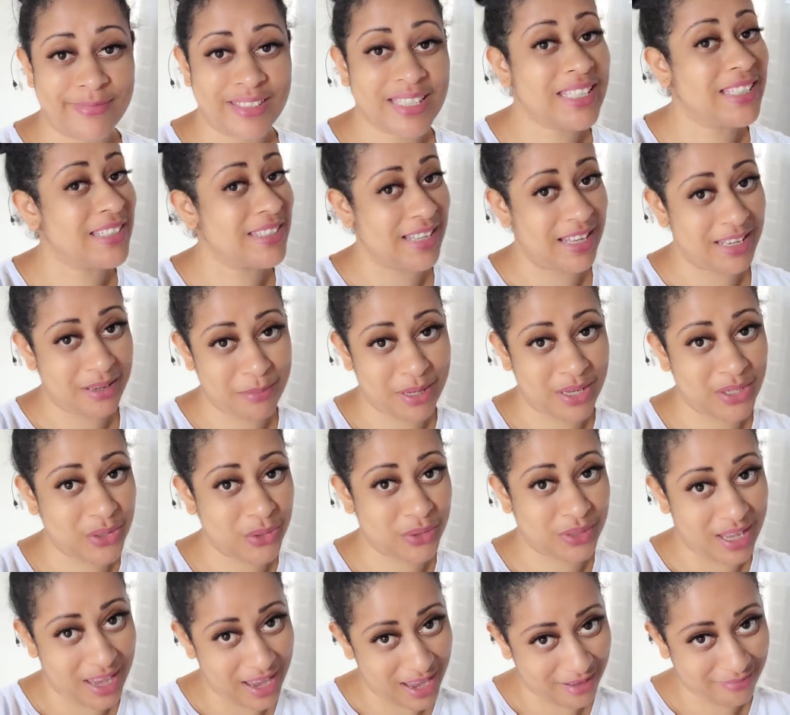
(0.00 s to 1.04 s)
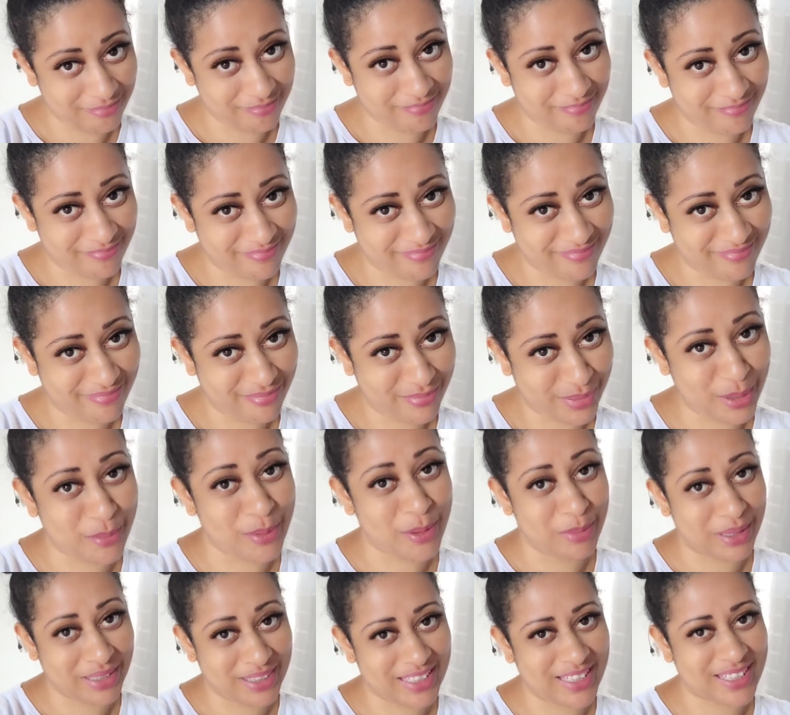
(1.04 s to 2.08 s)
Quiserem me ajudar pra
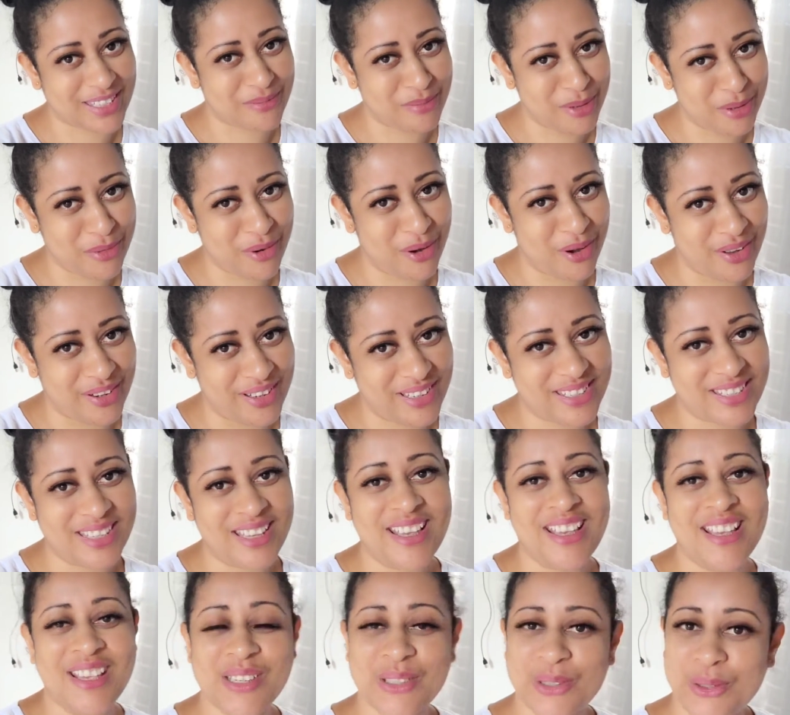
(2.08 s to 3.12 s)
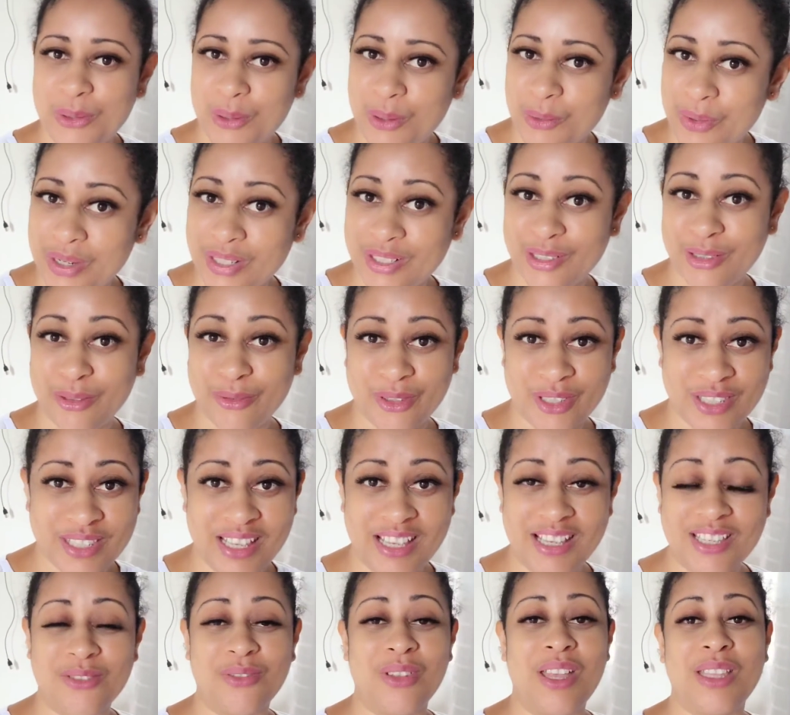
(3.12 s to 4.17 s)
me bater as mil horas. Estou aguardando
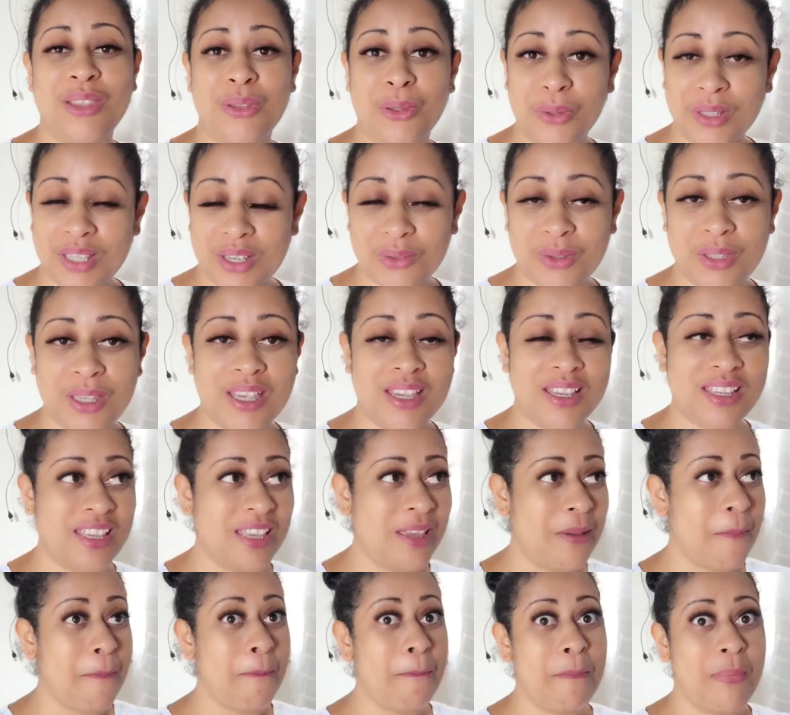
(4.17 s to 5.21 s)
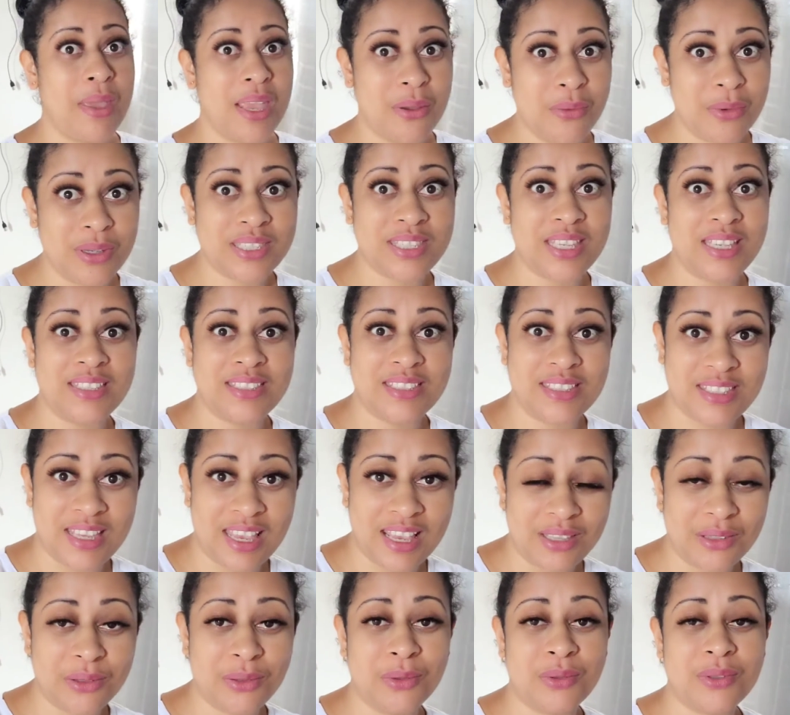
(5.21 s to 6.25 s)
vocês, né? Tô que eu tenho aqui
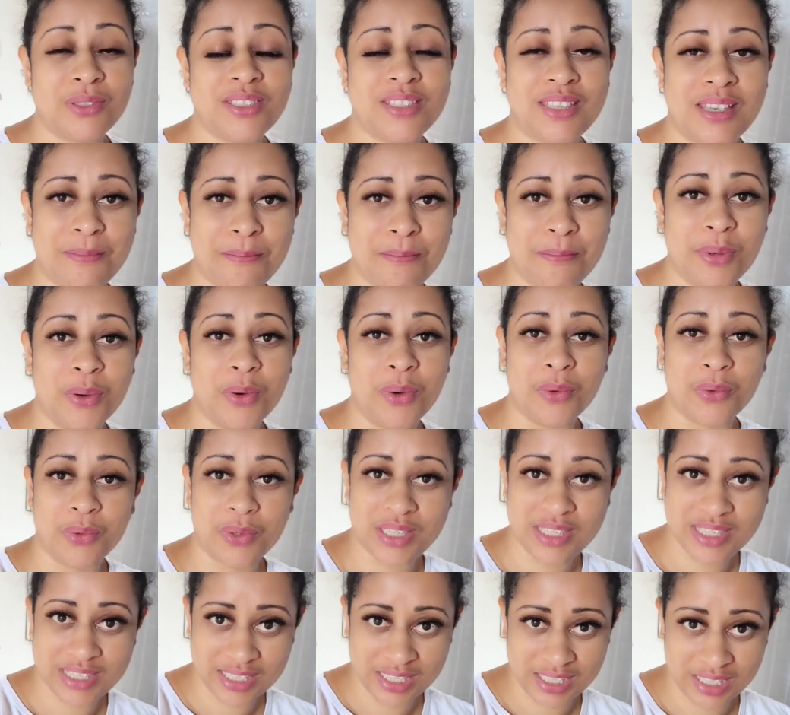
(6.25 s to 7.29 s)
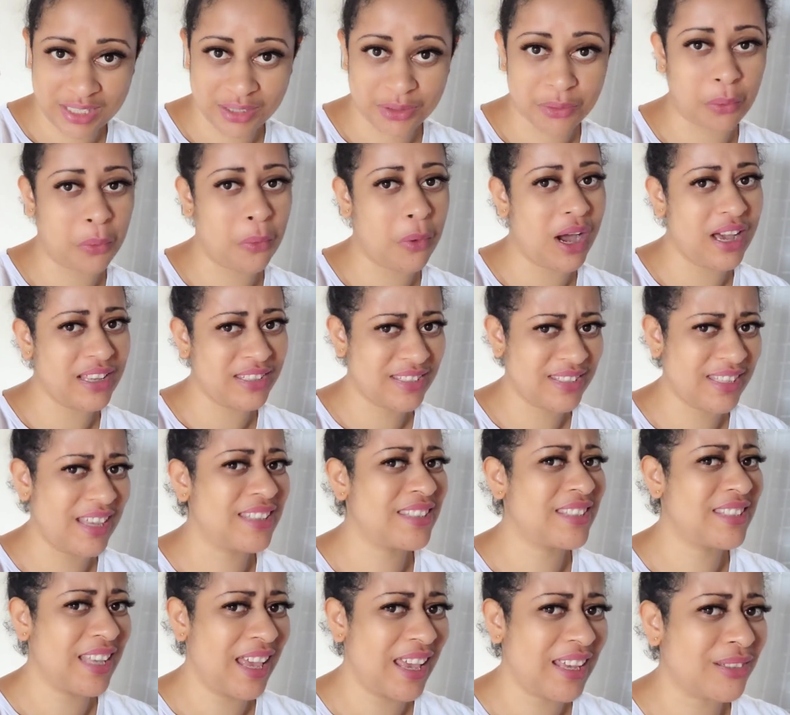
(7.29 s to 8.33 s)
1.600 e pouco inscritos, quase
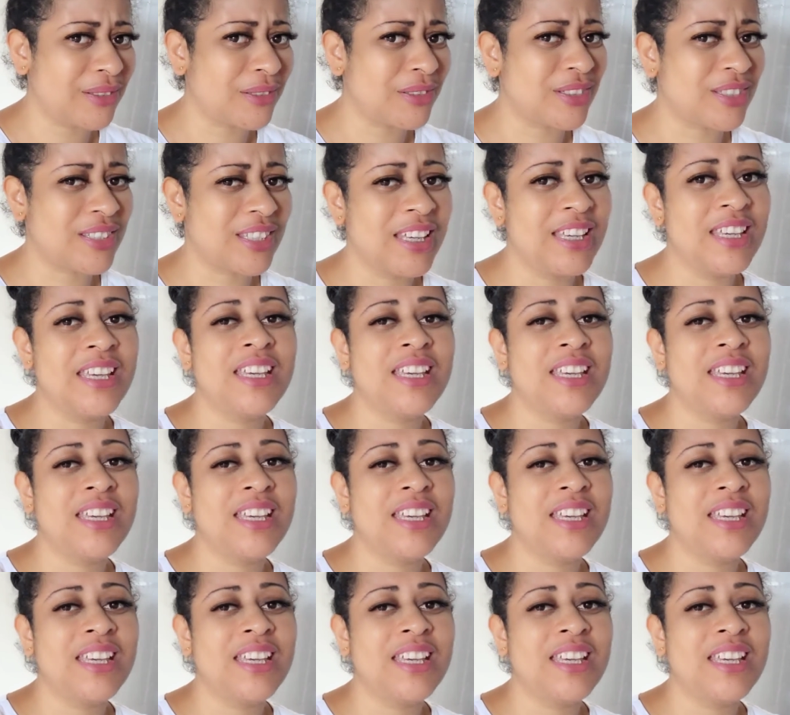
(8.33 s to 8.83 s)
700.